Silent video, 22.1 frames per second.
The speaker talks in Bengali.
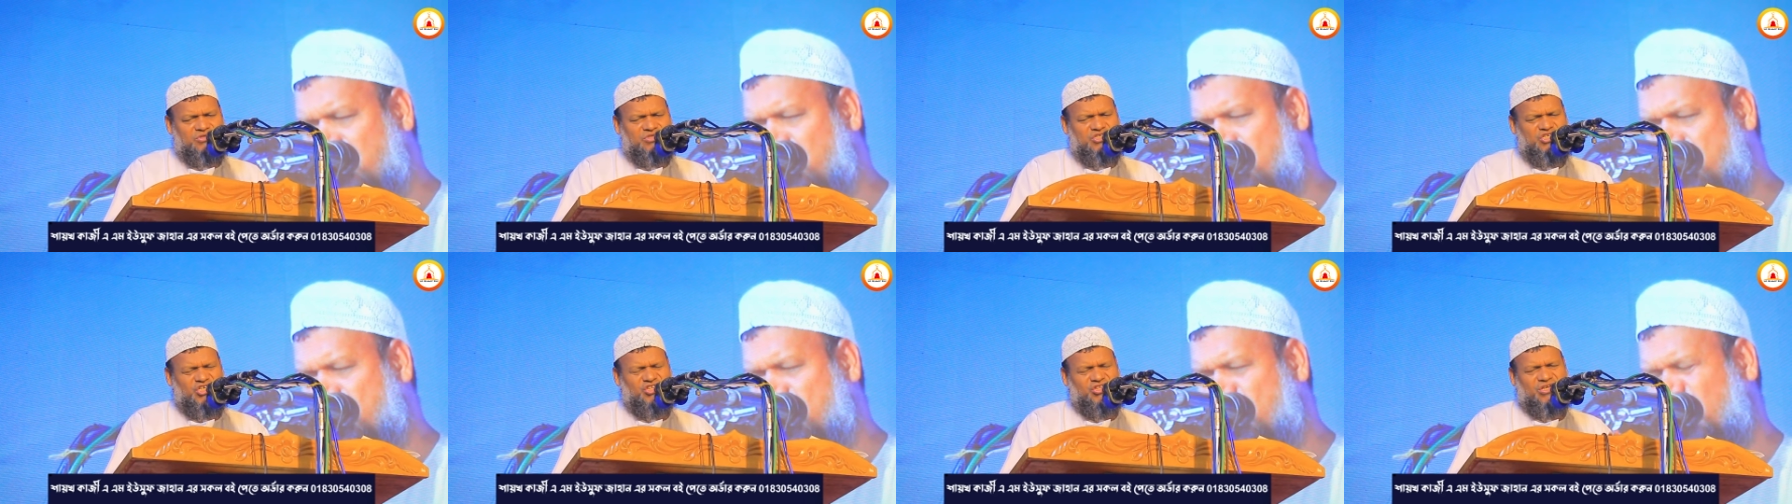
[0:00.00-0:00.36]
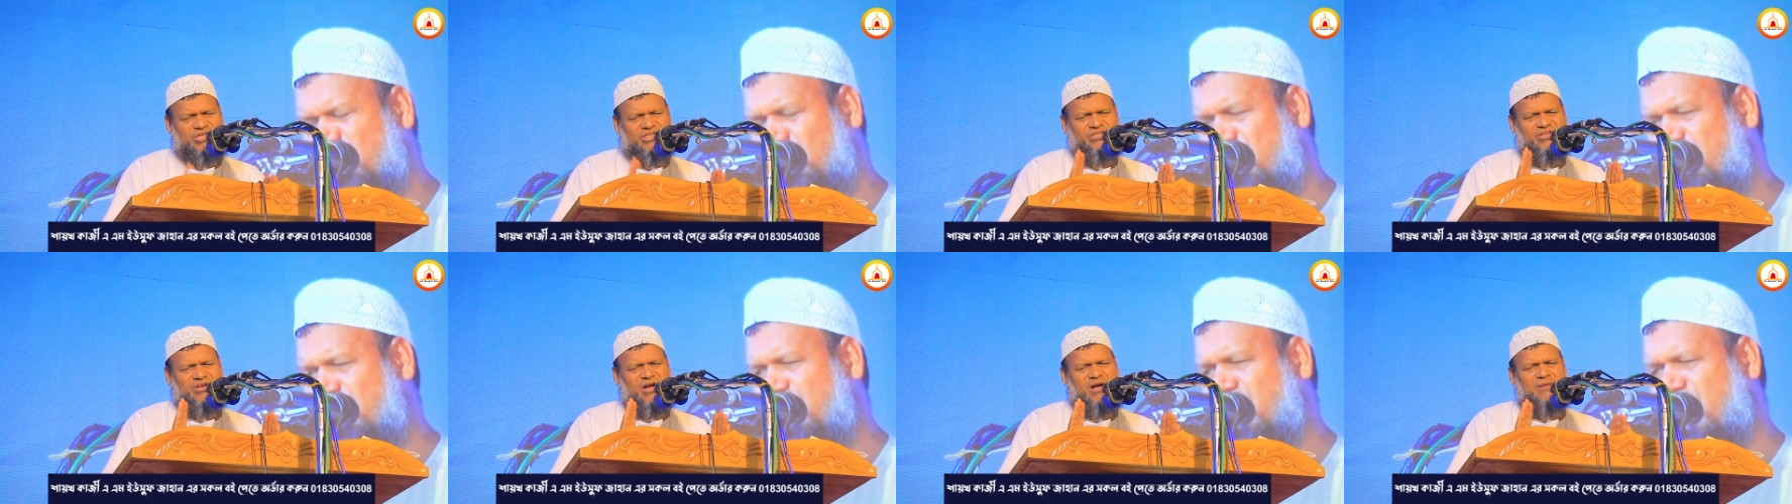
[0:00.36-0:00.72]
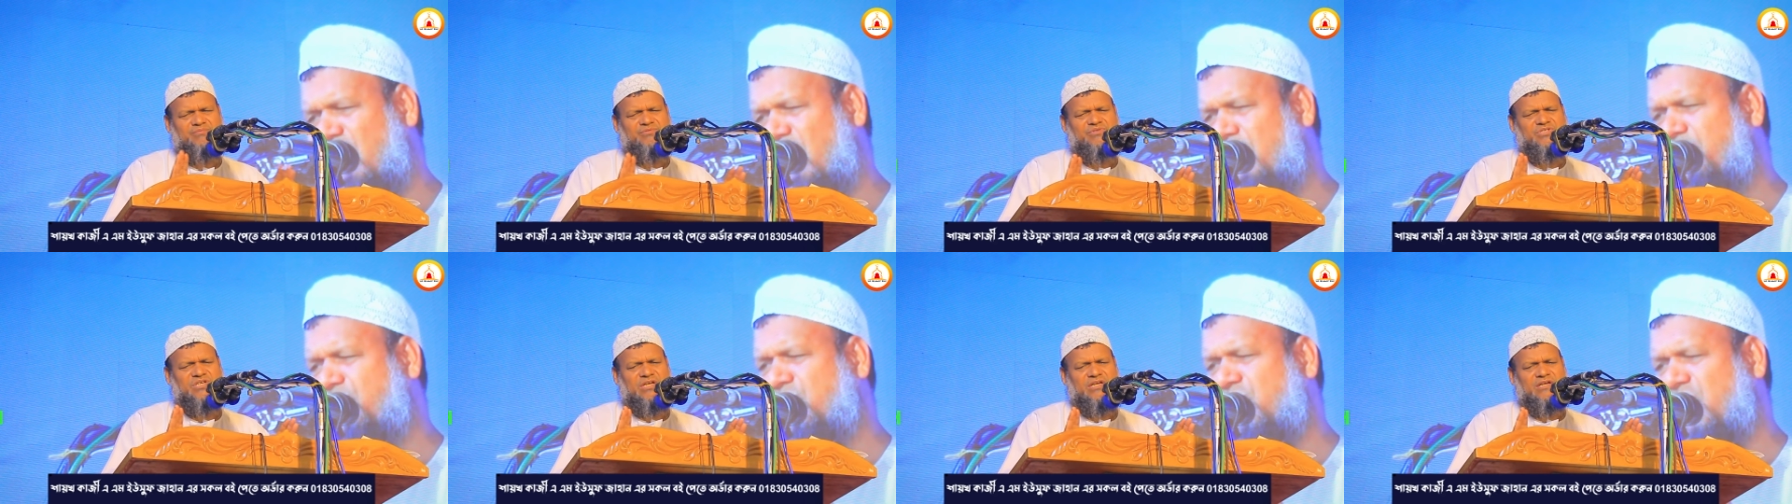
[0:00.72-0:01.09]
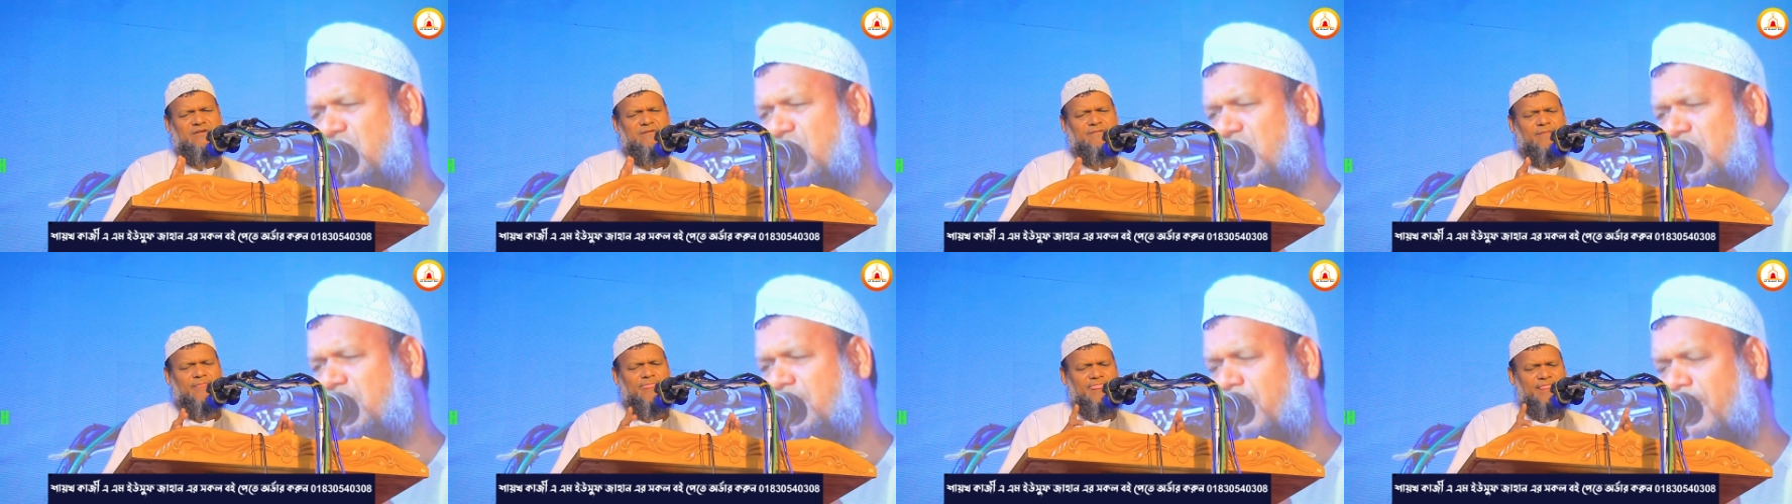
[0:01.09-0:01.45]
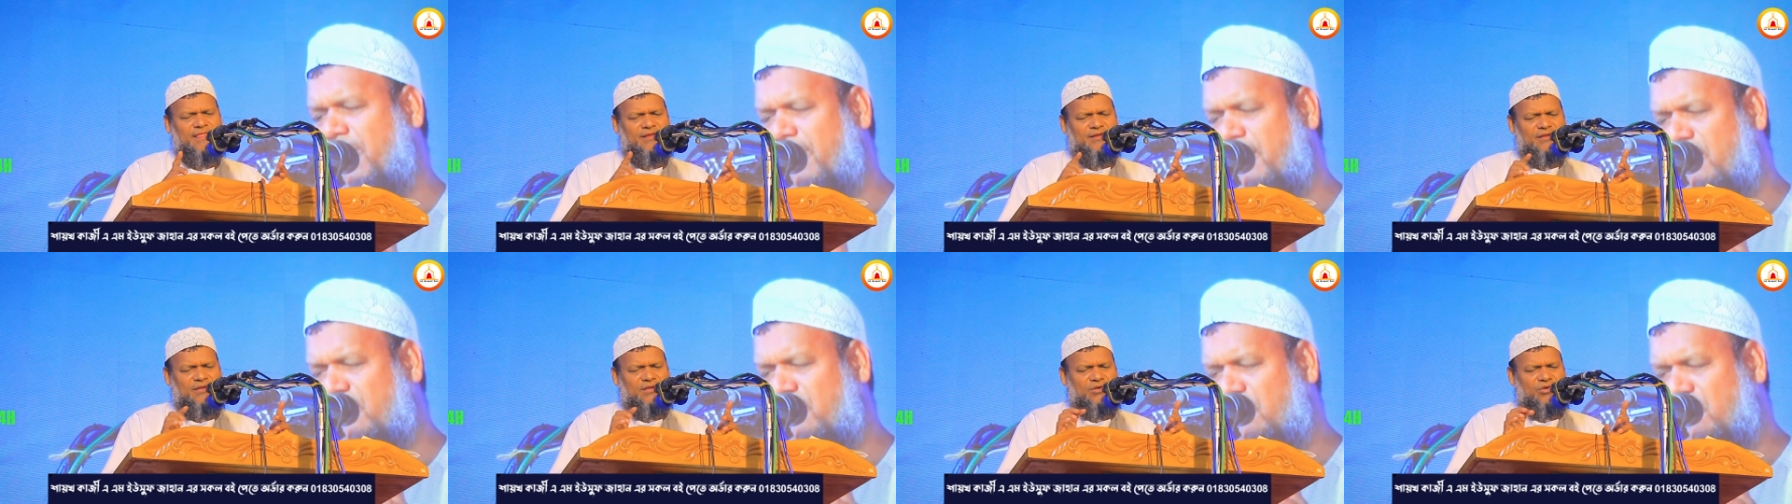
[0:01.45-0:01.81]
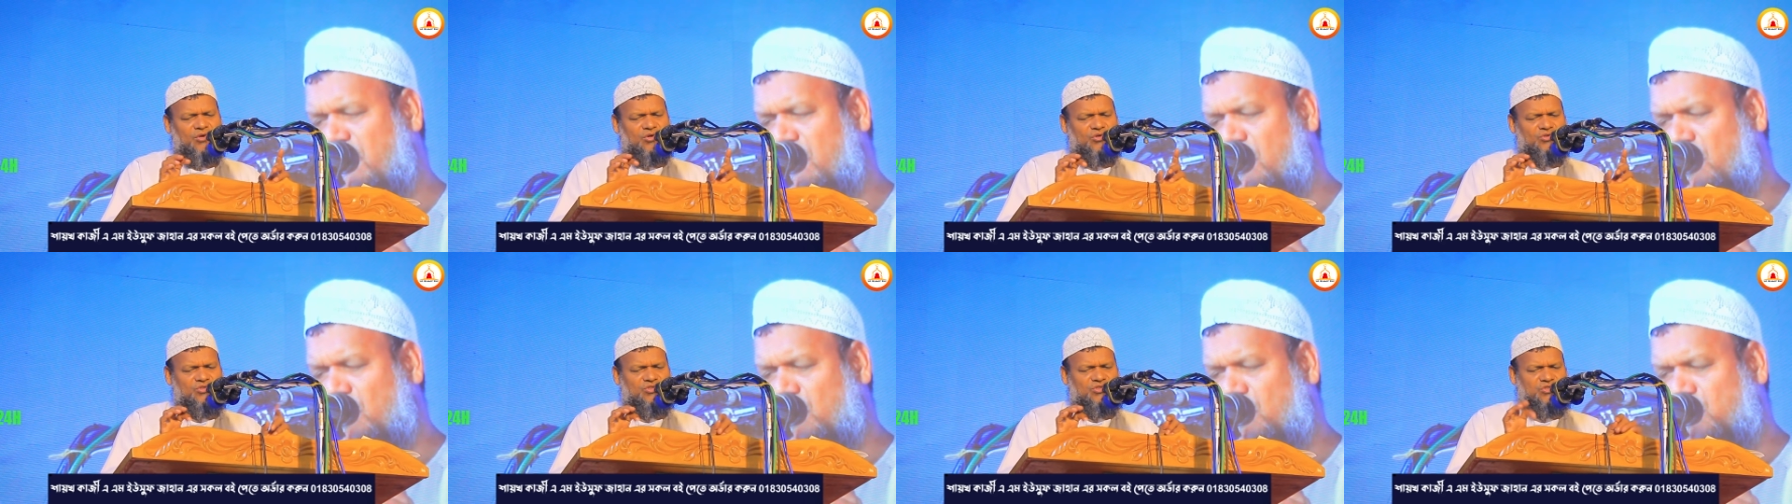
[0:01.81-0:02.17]
সদকাতা আফজাল
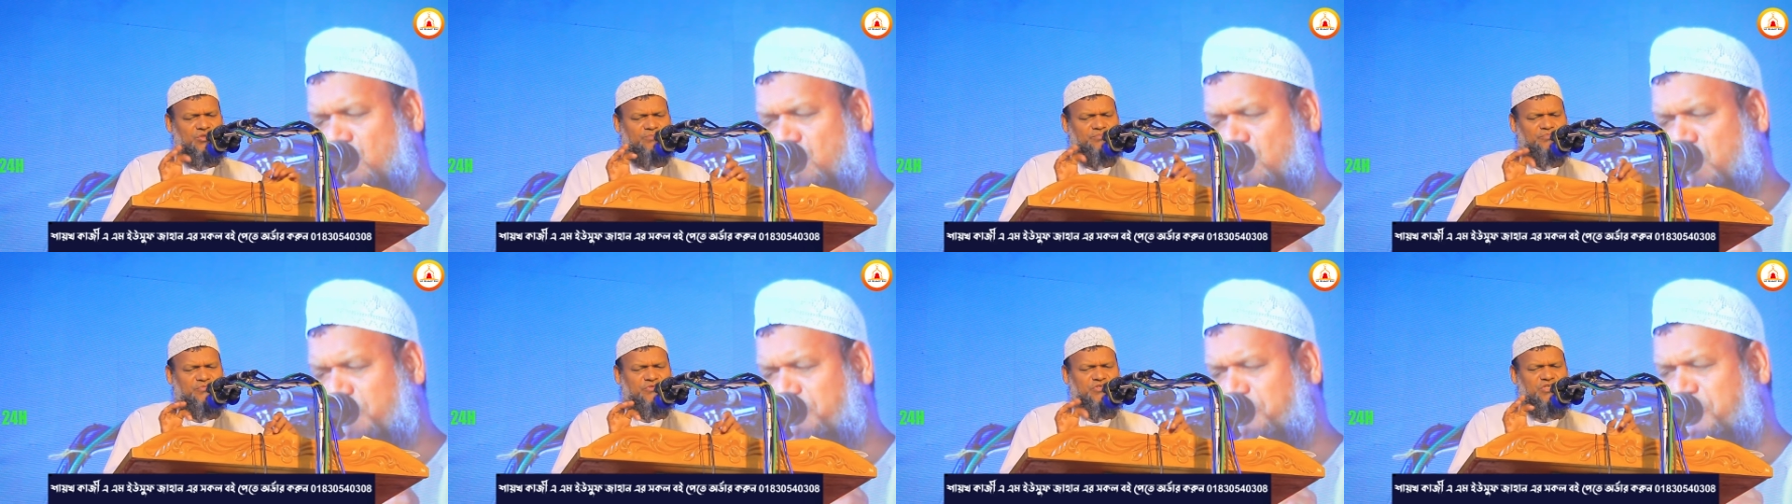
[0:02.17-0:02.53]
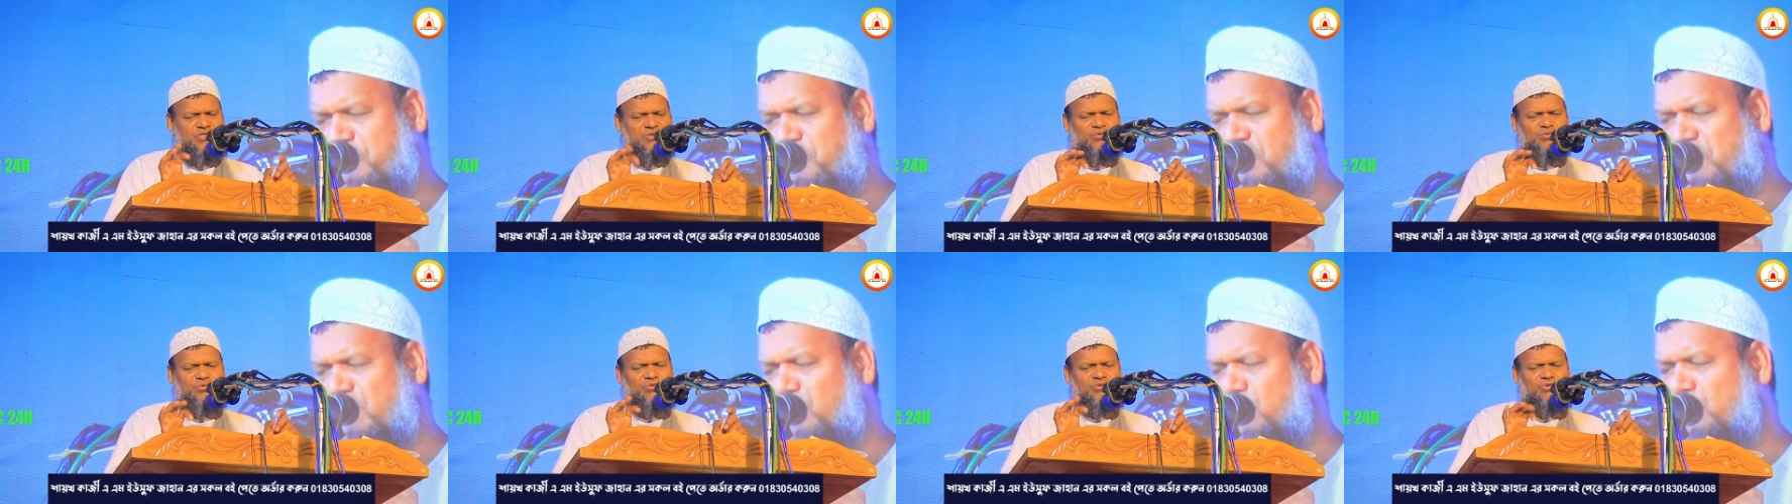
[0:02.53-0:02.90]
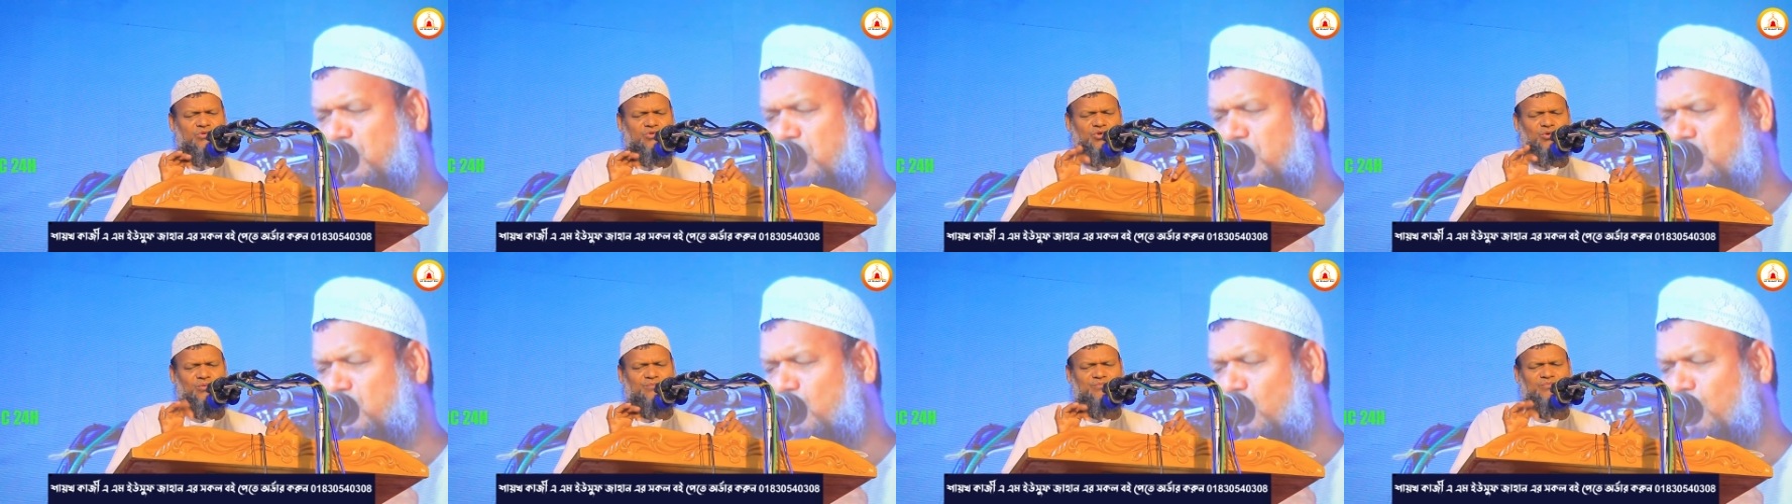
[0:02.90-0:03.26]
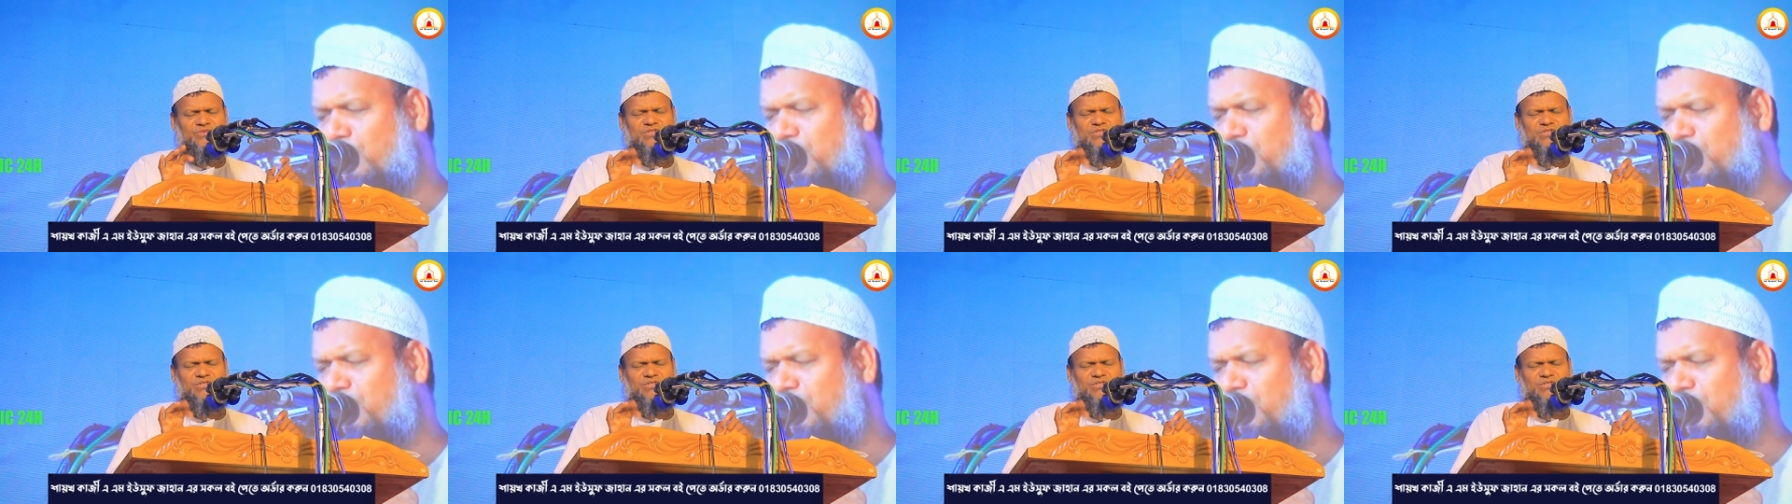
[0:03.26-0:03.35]
সবচেয়ে উত্তম